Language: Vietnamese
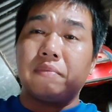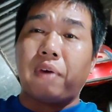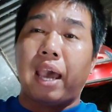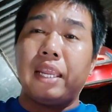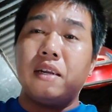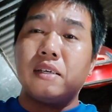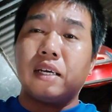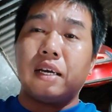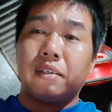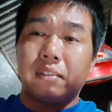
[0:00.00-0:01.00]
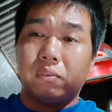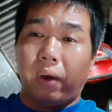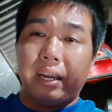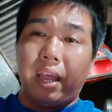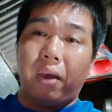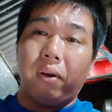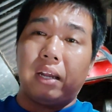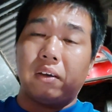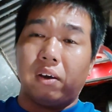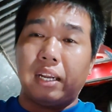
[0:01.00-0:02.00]
pha với nước á quậy đều
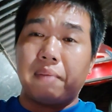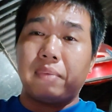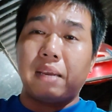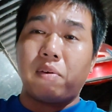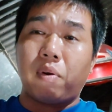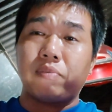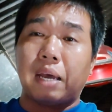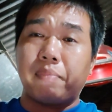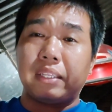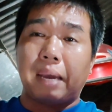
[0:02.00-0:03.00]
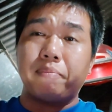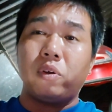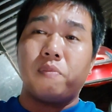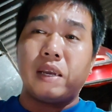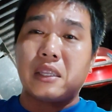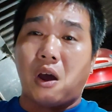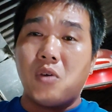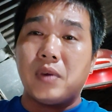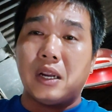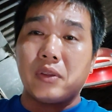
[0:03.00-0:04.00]
lên rồi anh em lấy một bông tâm anh chấm vô mấy cái
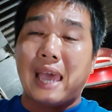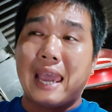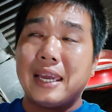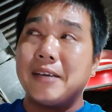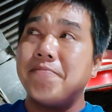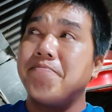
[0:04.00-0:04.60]
chỗ mình nấu cháy á